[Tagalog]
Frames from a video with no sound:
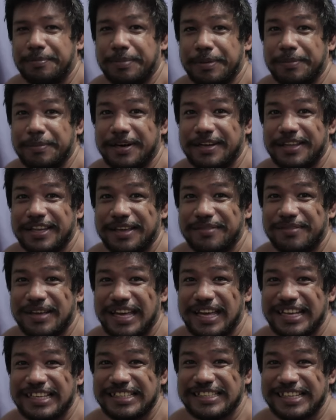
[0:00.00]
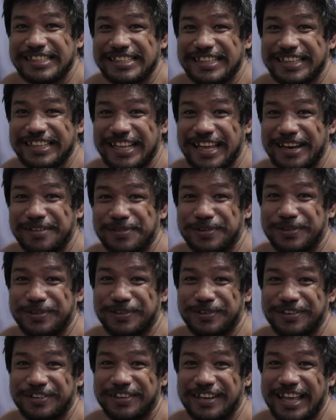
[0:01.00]
Happy birthday ma! Sisintan
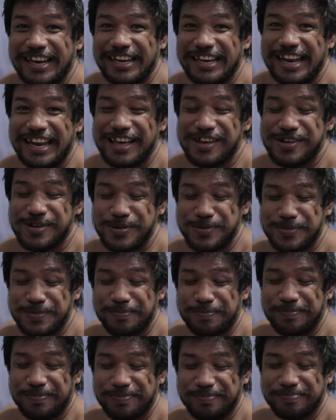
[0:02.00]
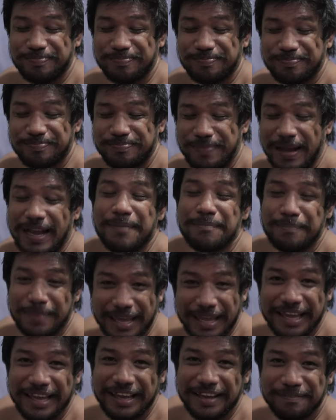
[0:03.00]
mo uno kadlaw.
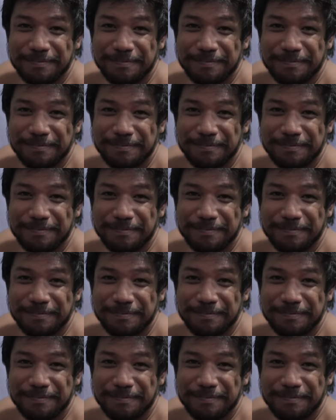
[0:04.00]
Pagamping.